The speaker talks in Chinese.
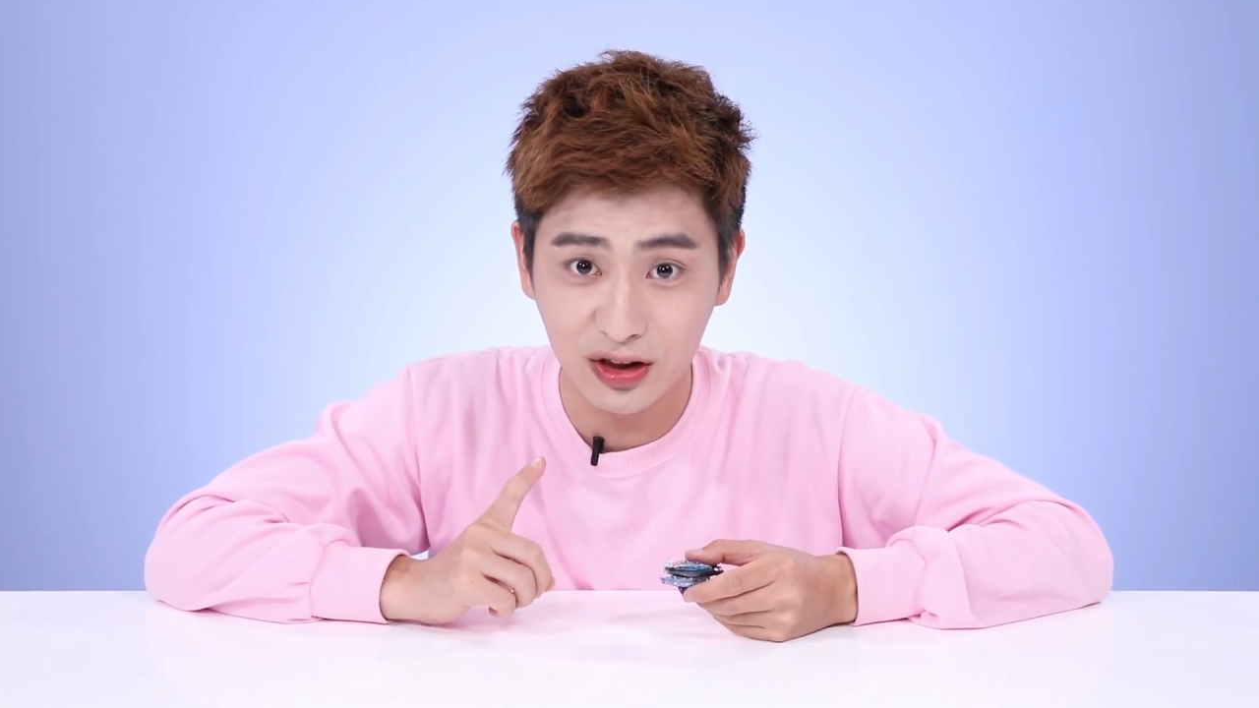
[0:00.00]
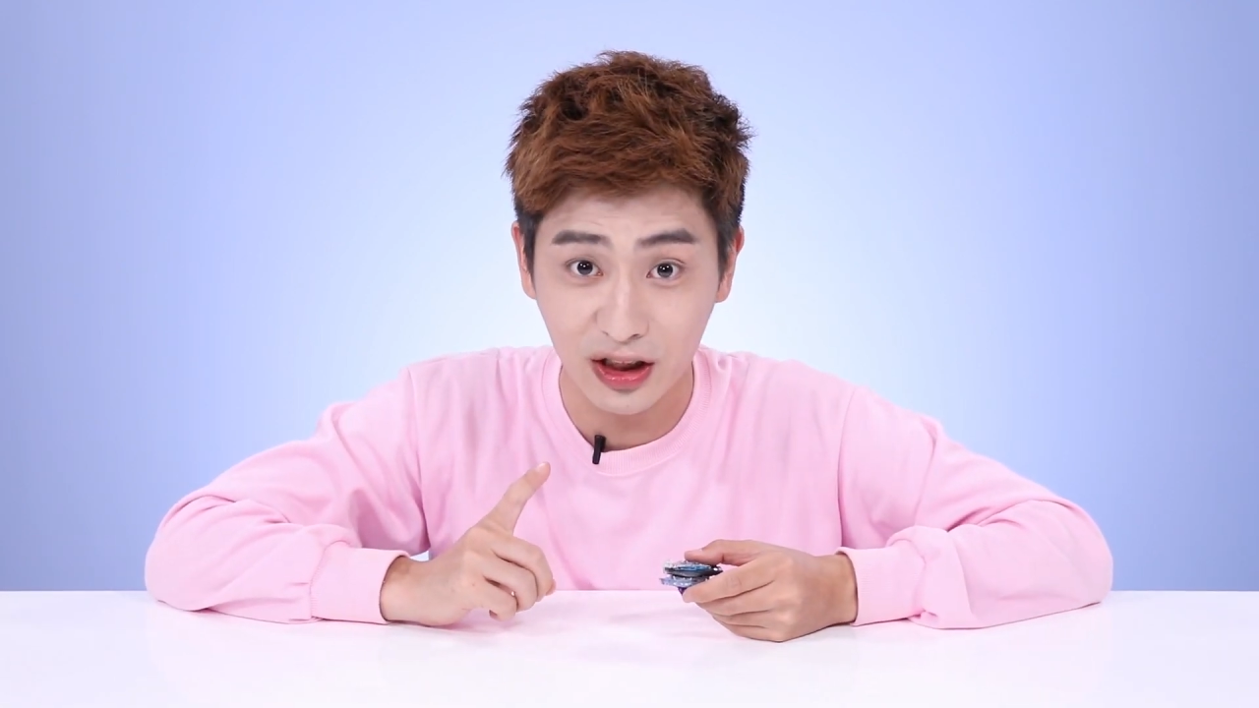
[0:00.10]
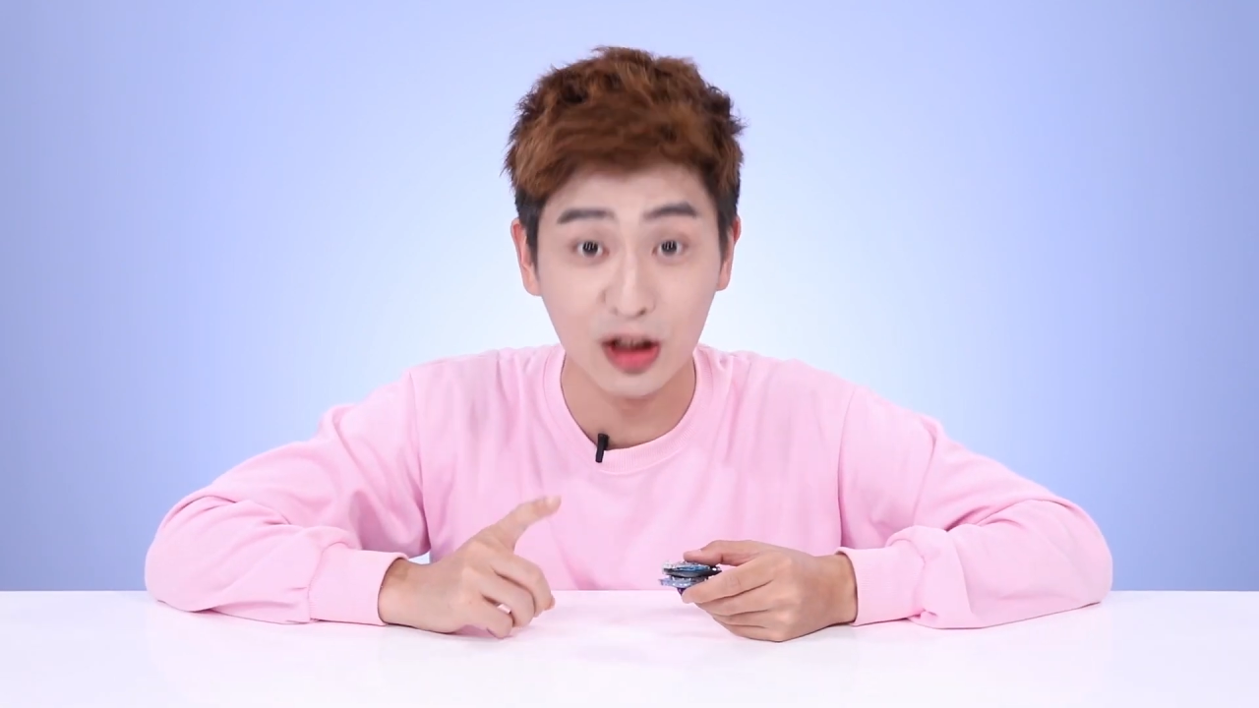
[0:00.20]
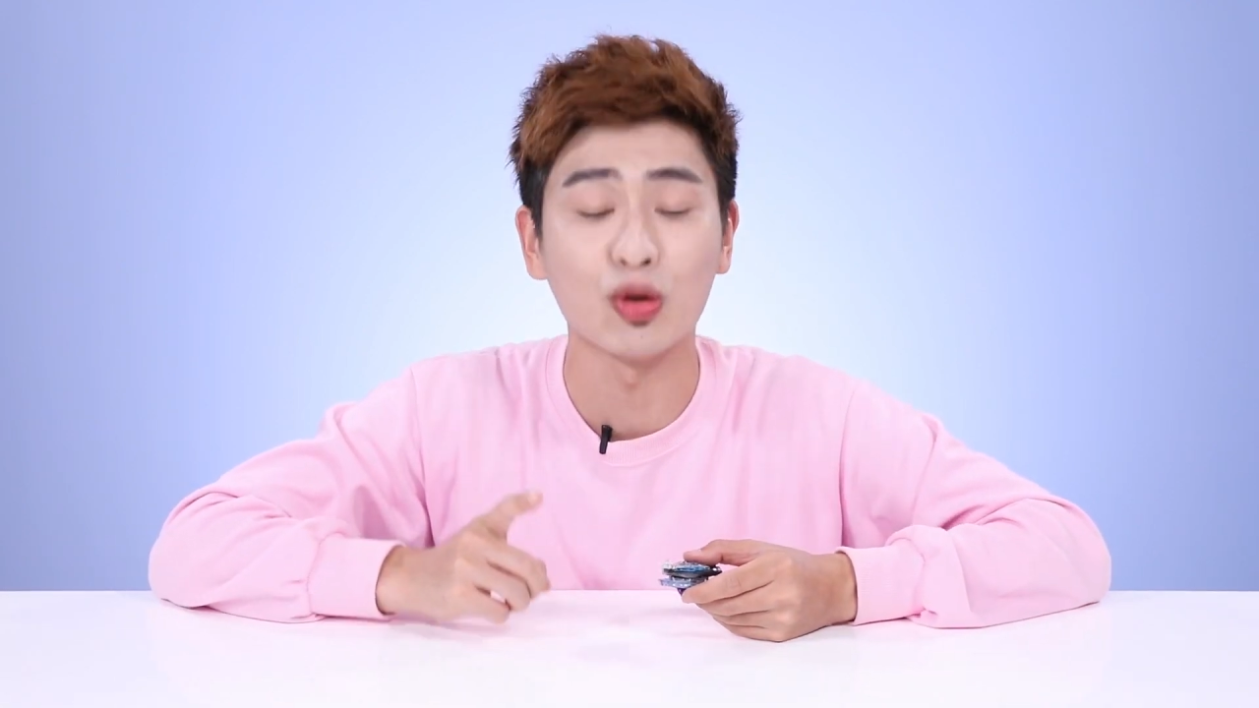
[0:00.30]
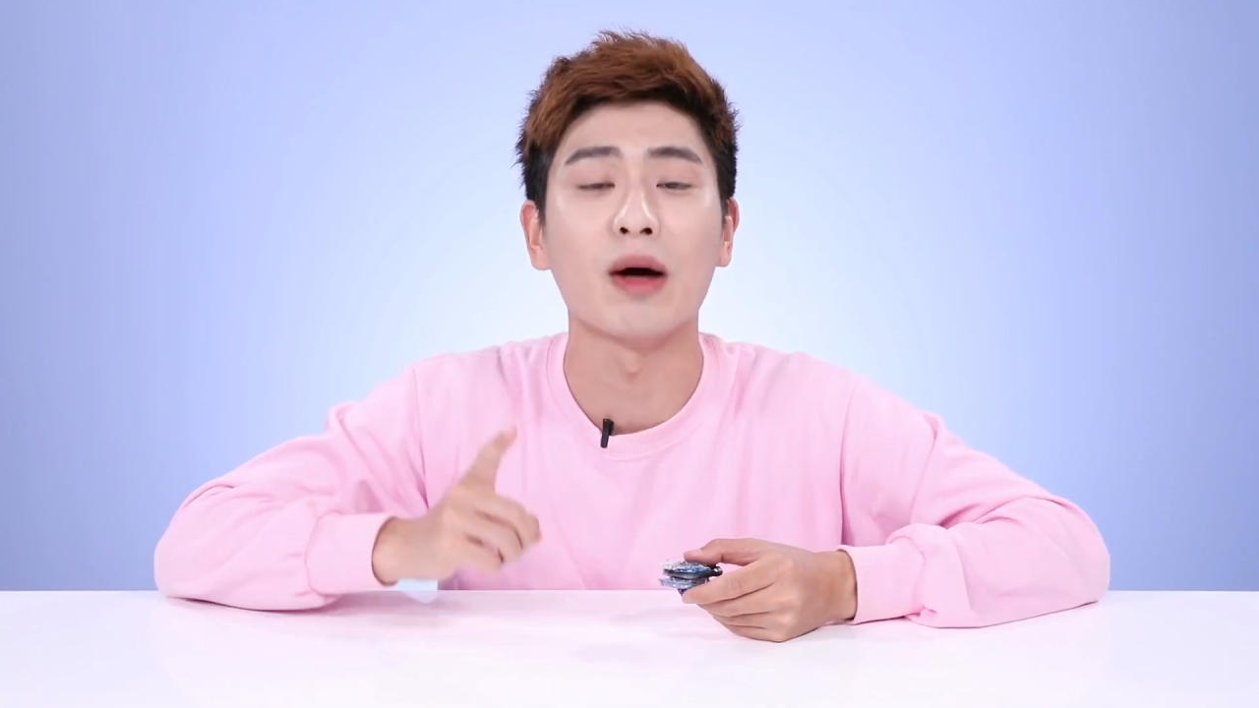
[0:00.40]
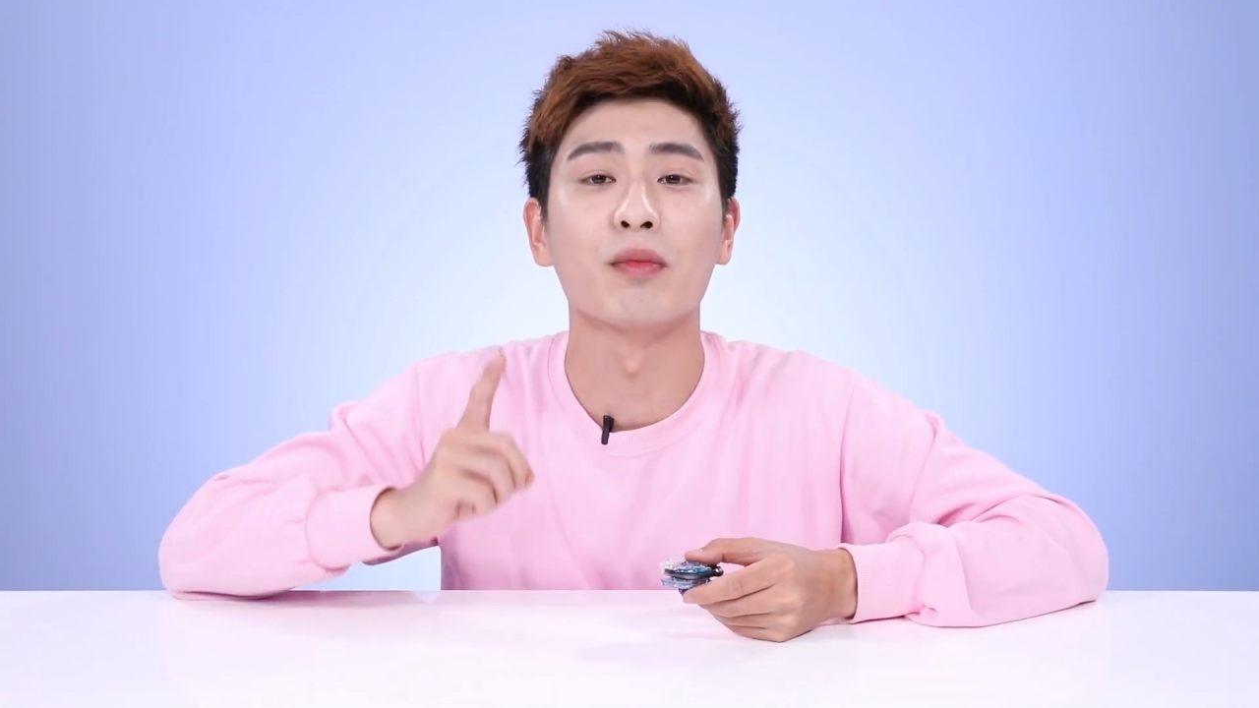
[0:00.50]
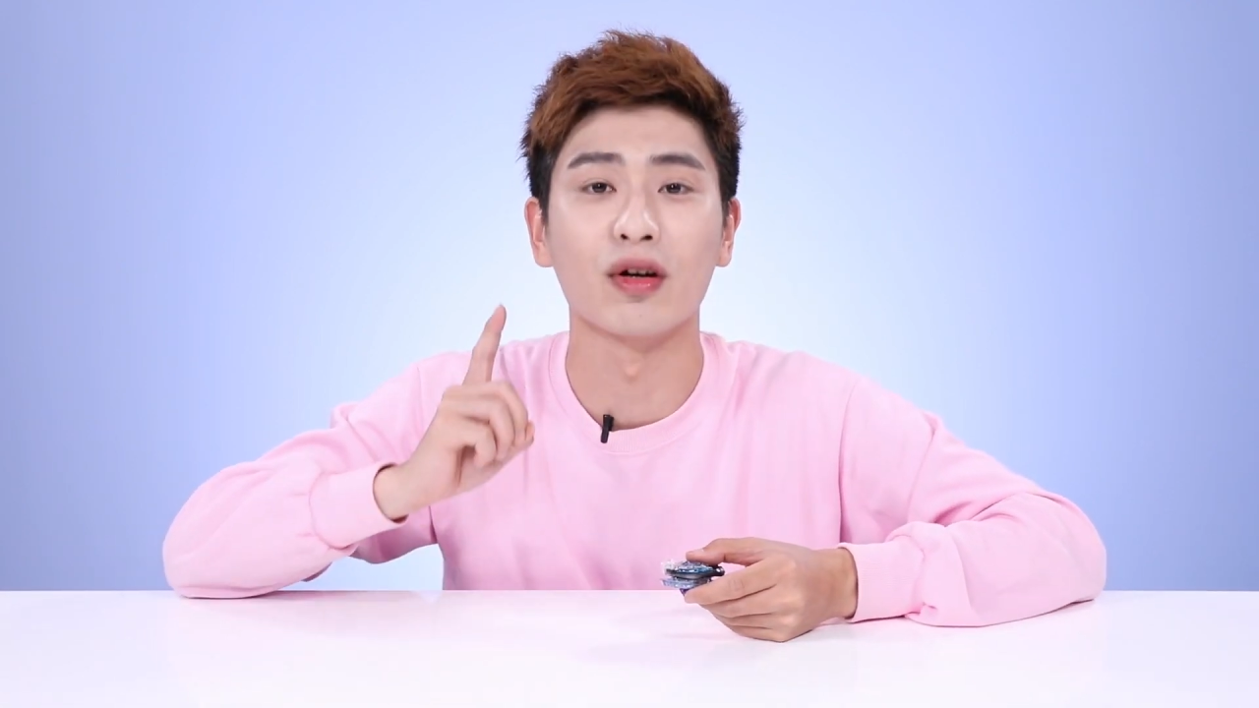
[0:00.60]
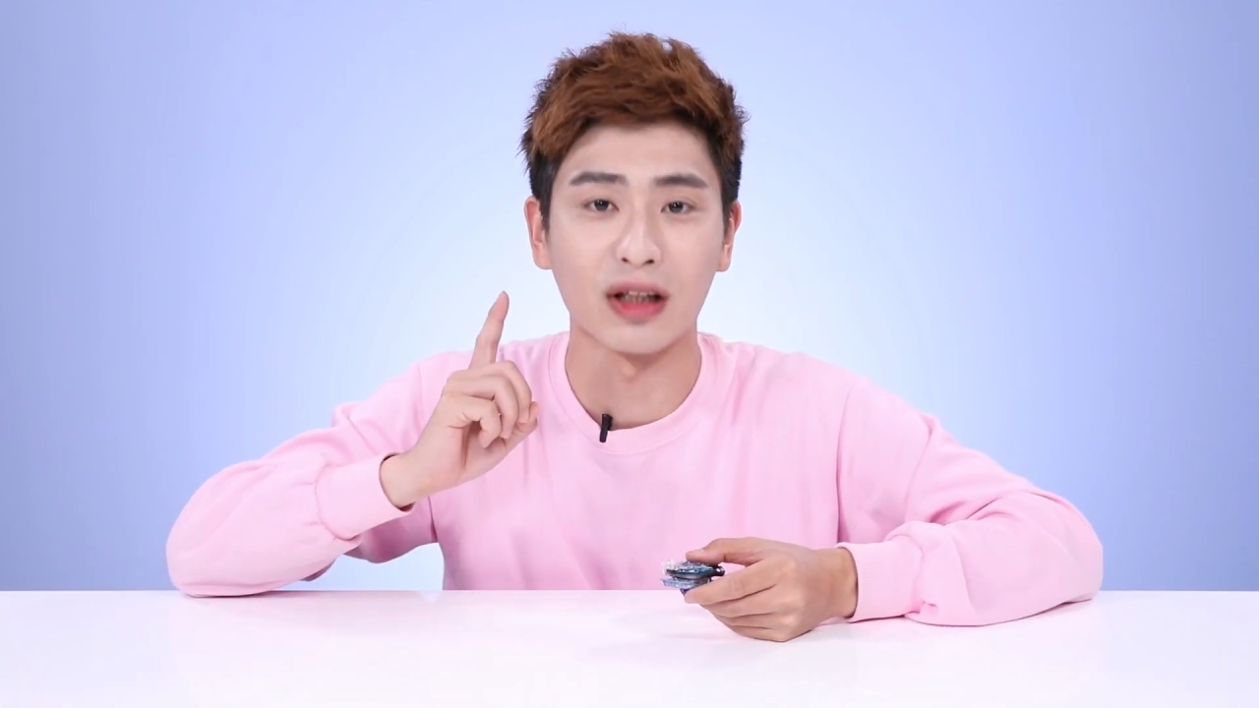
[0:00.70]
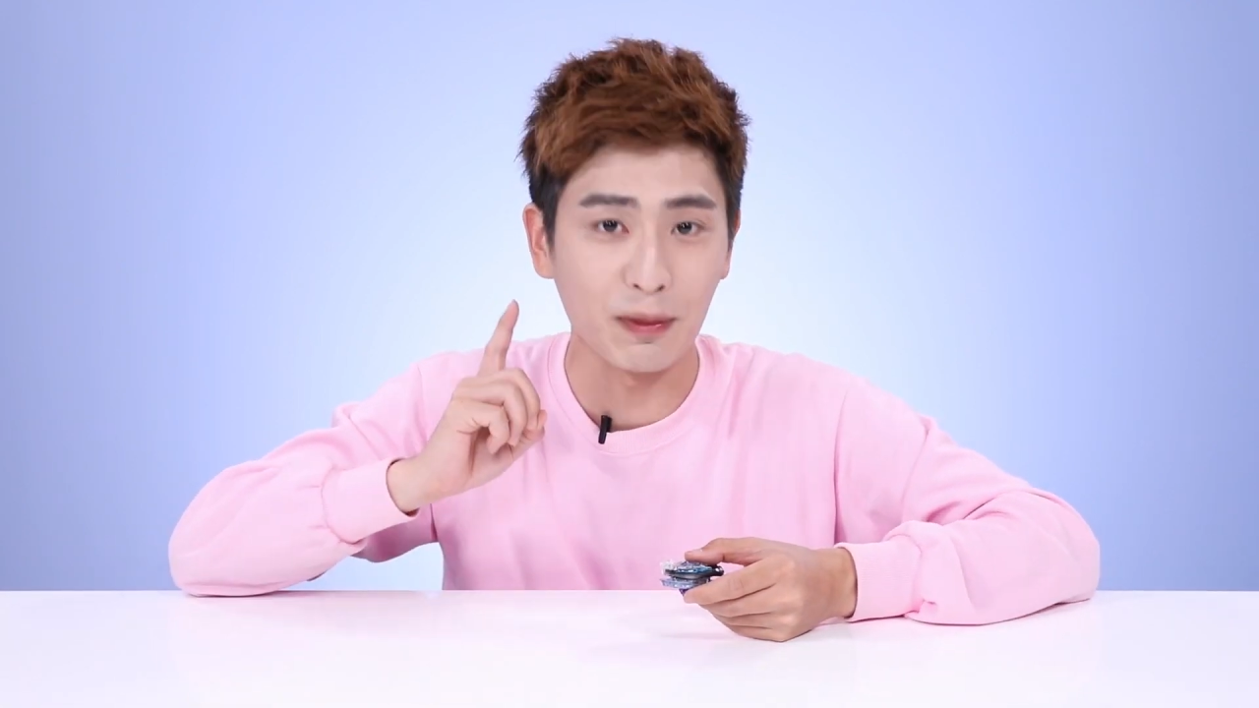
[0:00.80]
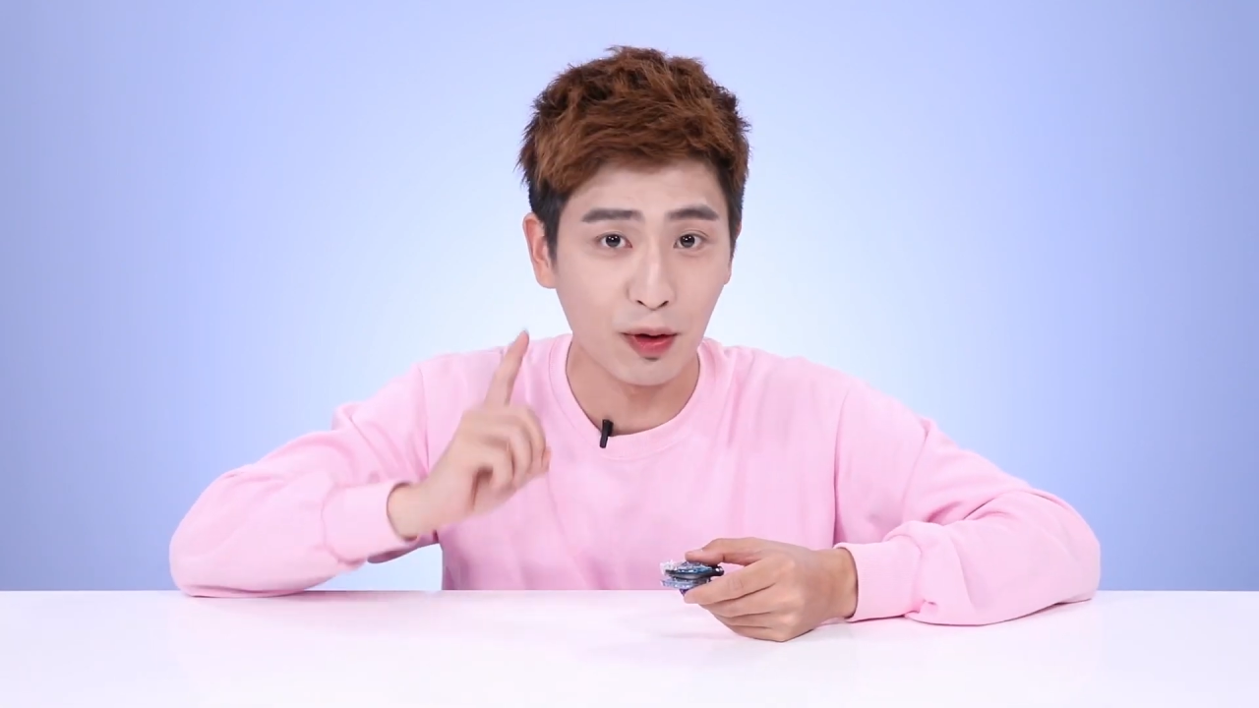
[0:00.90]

看看到底有